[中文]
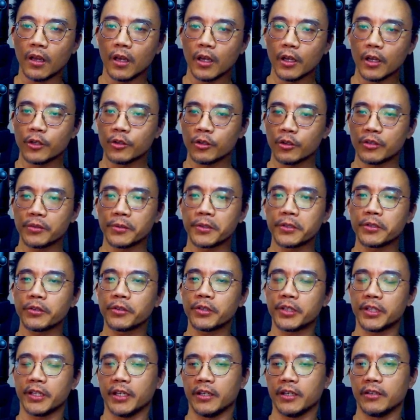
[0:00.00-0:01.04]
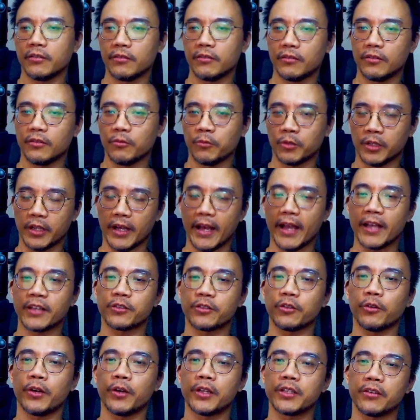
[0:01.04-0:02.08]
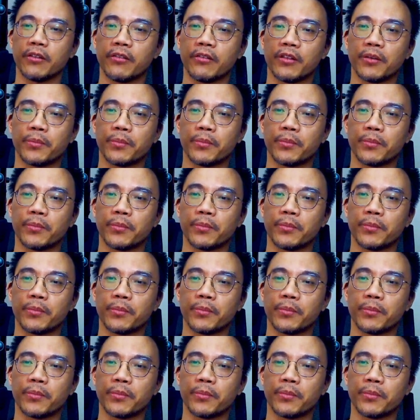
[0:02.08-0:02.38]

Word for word: 所以这边就写我的 X 就换成 the